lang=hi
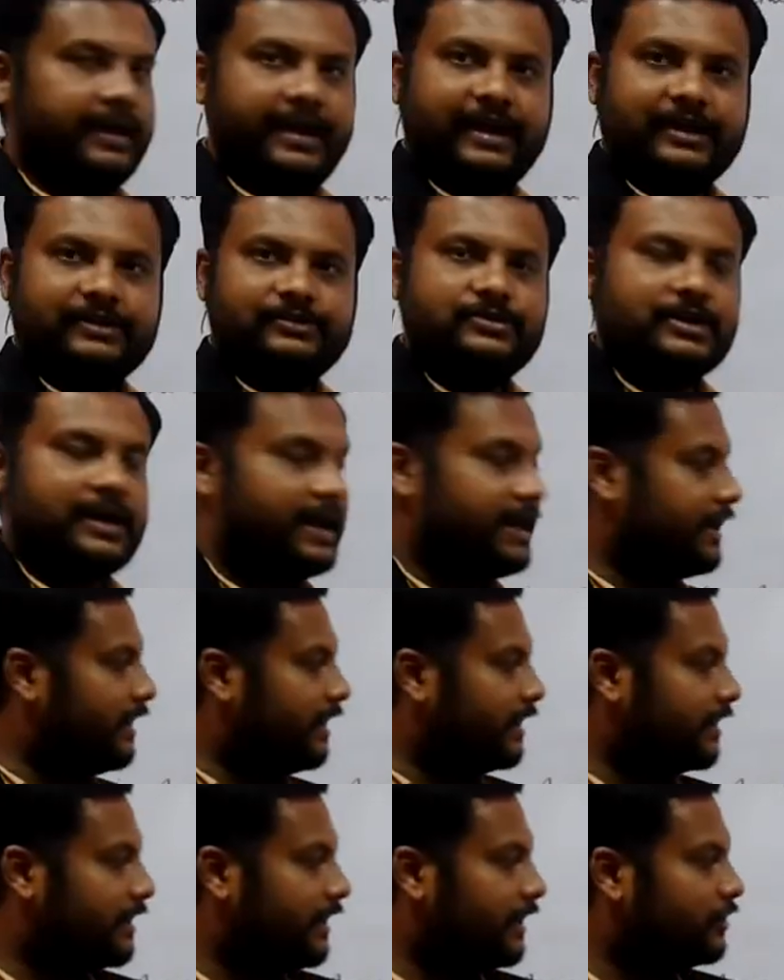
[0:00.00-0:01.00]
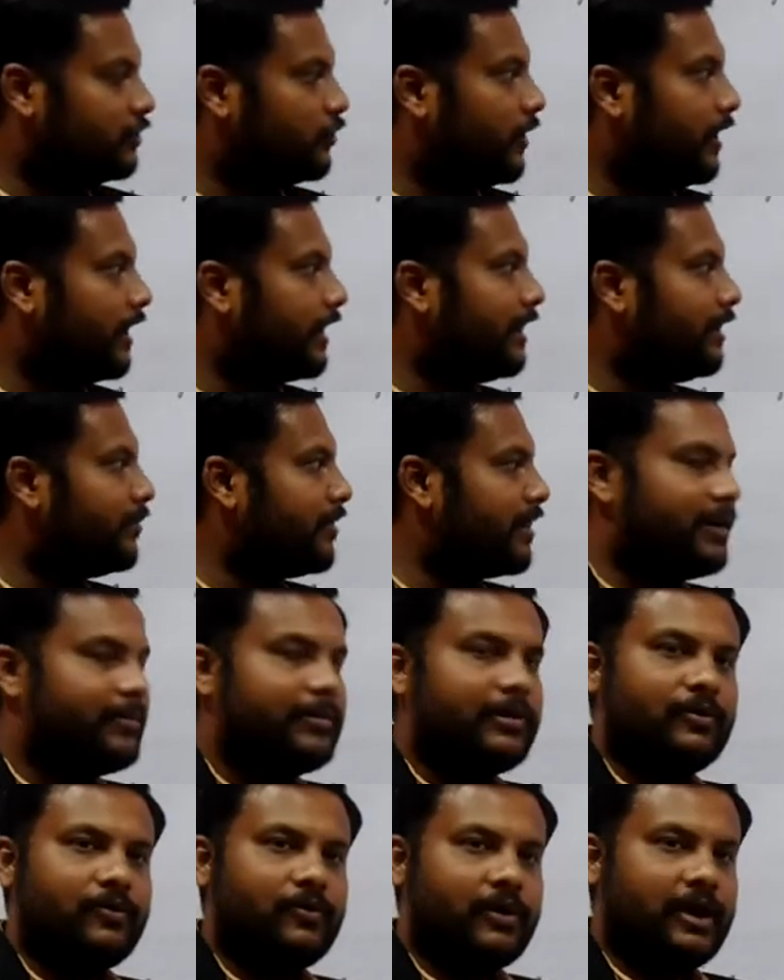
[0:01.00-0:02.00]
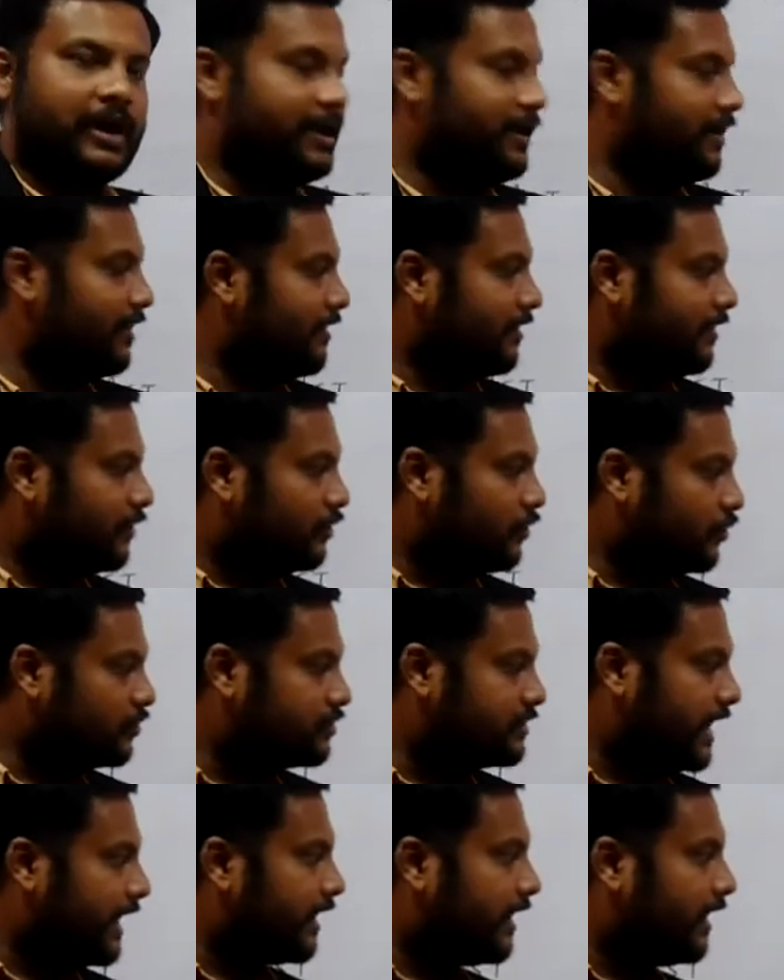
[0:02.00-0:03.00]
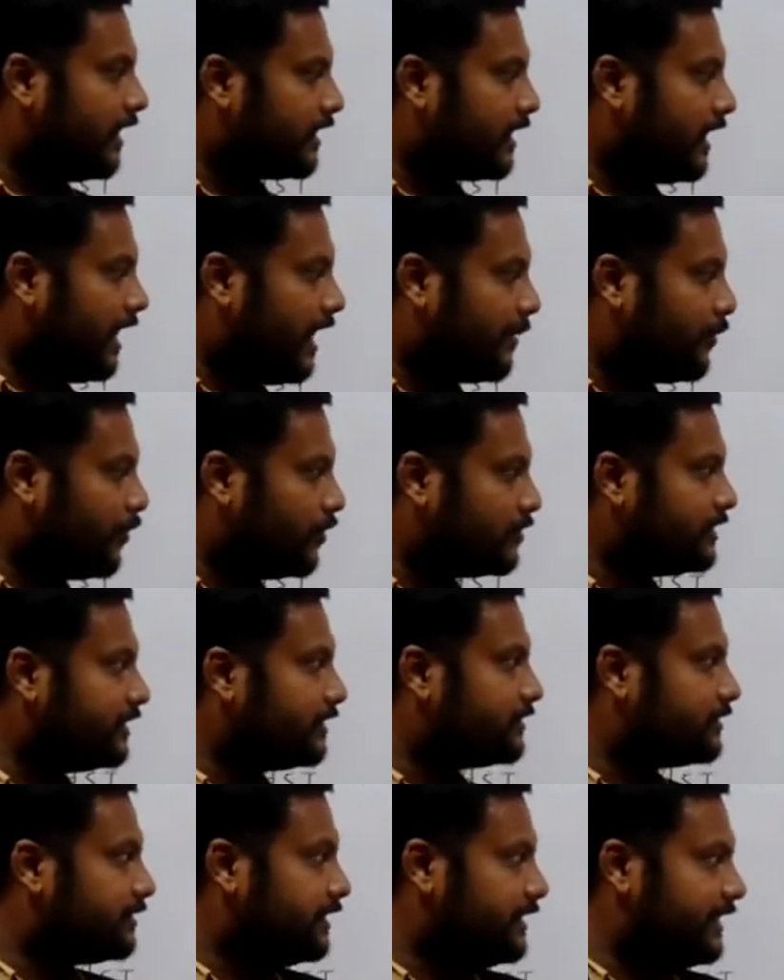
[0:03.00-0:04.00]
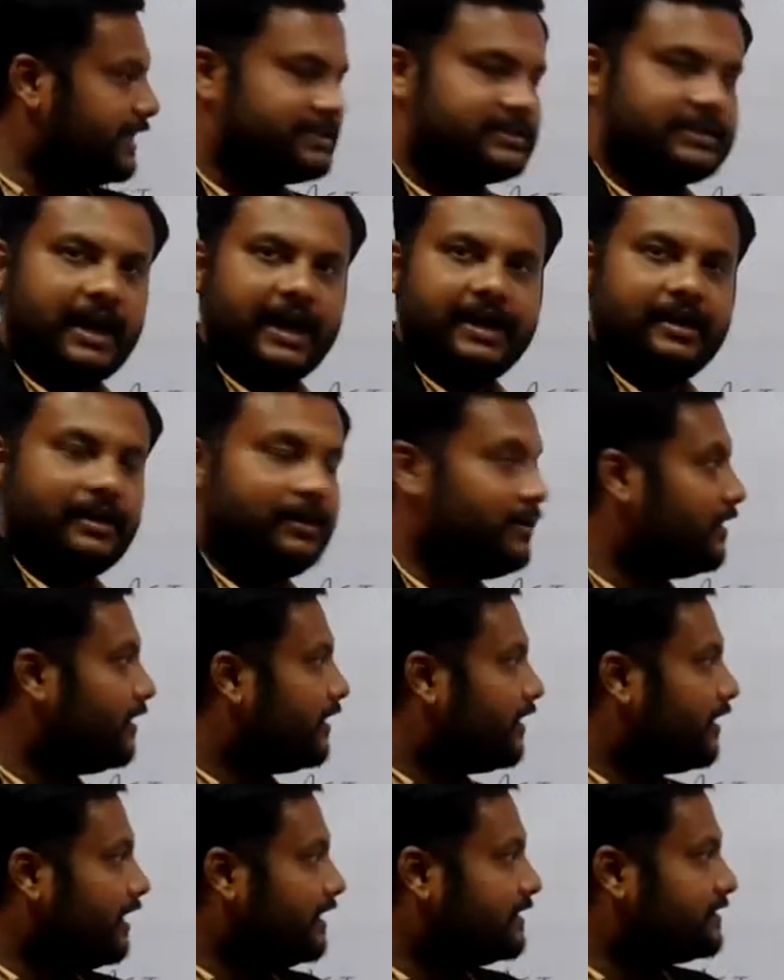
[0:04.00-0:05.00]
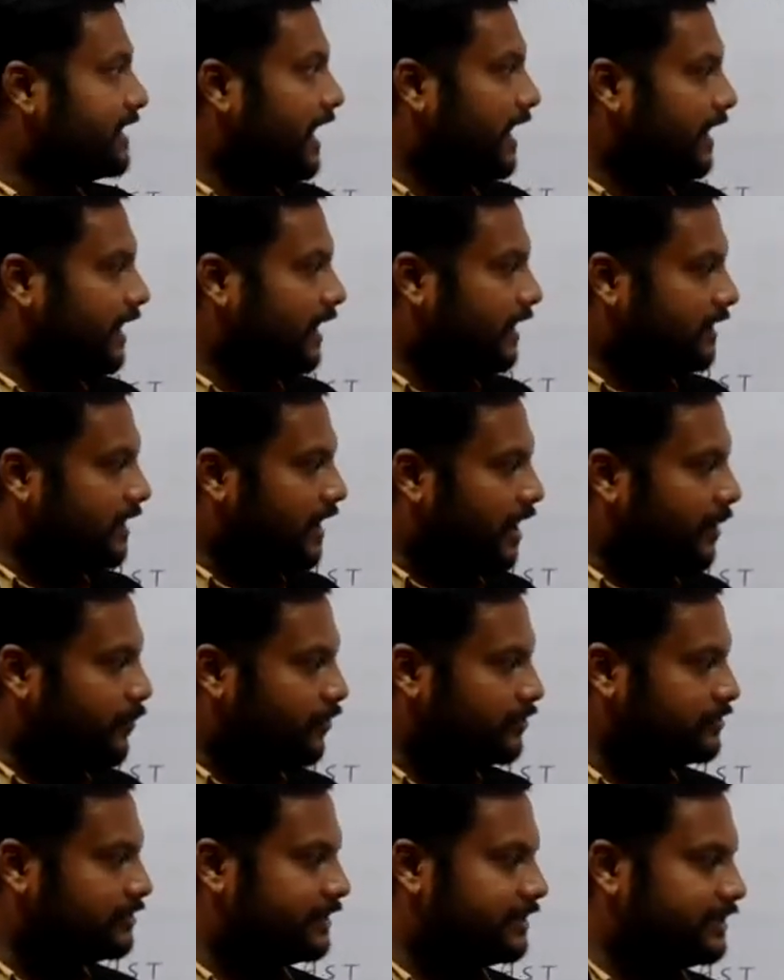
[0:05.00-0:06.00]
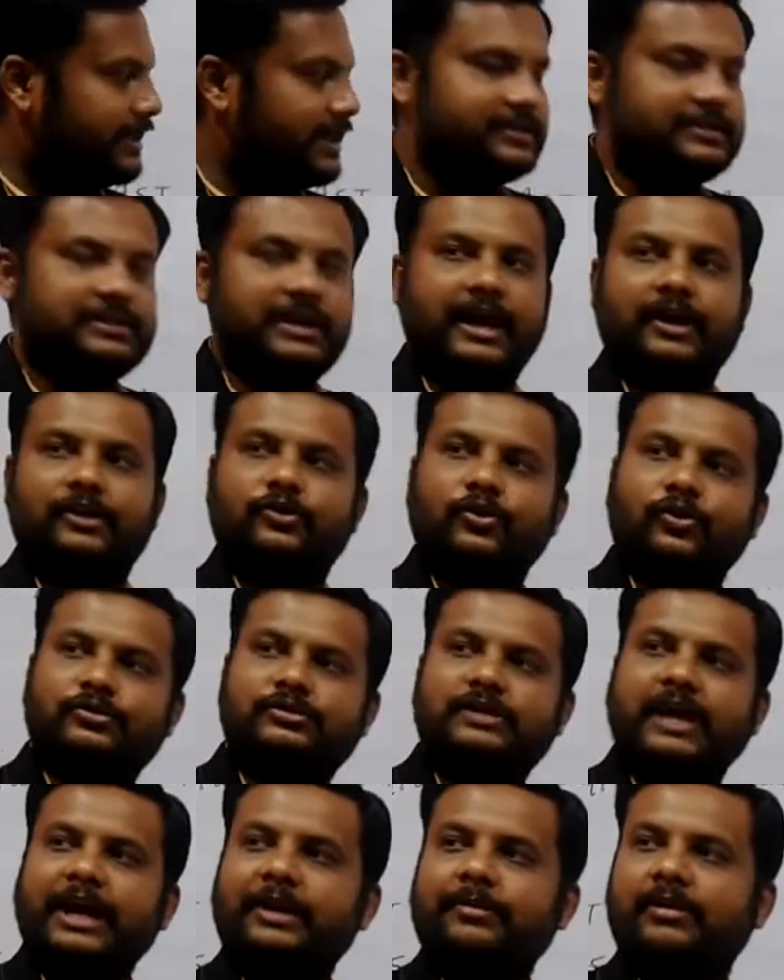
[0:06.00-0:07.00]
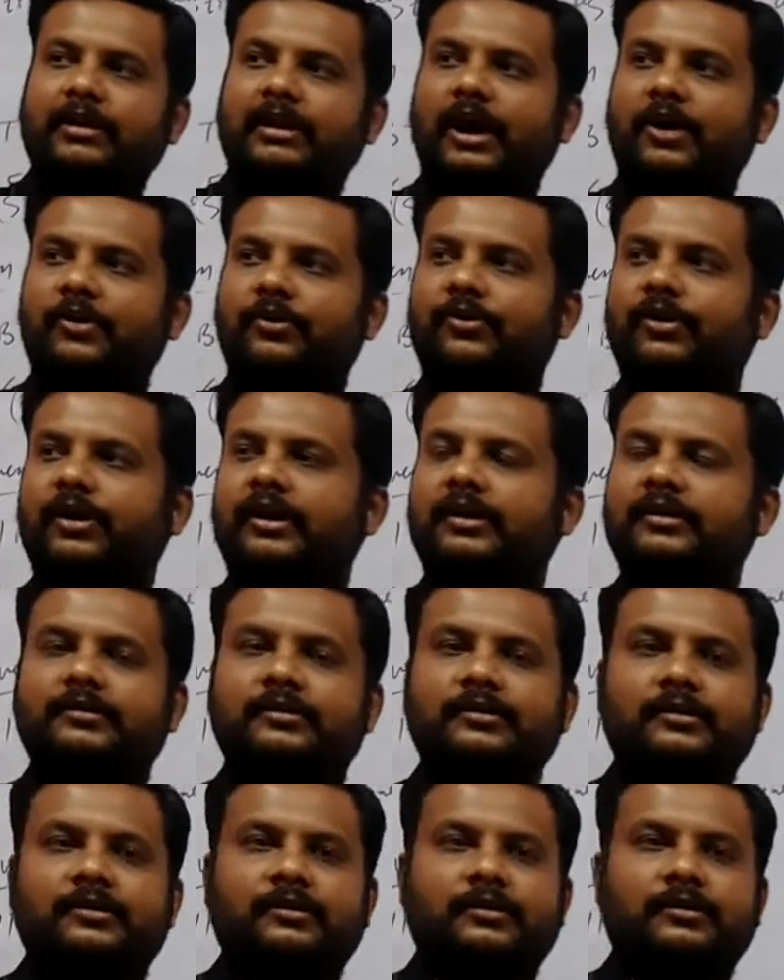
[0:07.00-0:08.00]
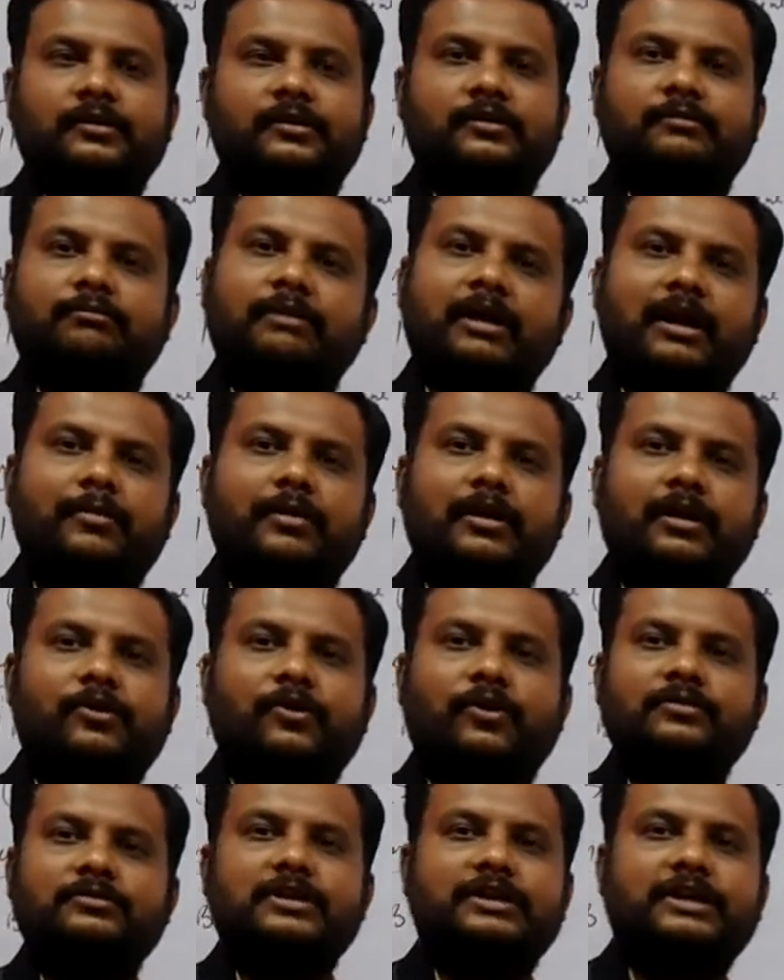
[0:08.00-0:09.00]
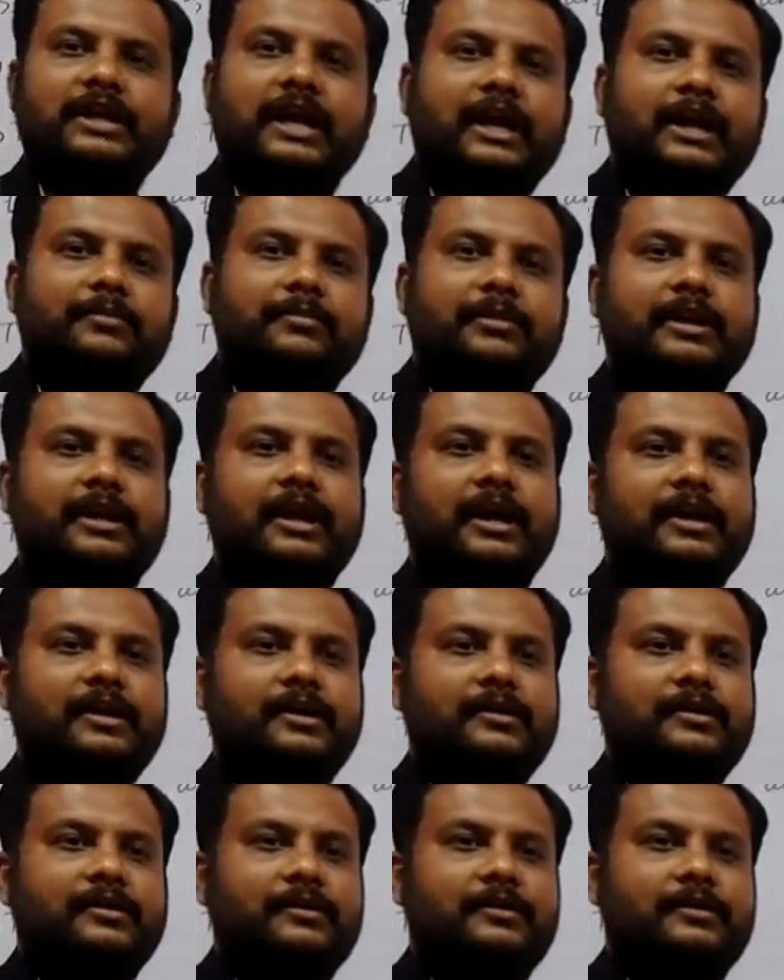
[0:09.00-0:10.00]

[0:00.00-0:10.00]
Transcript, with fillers: एक ट्राइंगल के दो एंगल बराबर हो गए तो उस एंगल का अपोजिट ये साइड इस एंगल का अपोजिट ये साइड दोनों साइड भी क्या हो गए बराबर कौन सा ट्राइंगल बन गया ये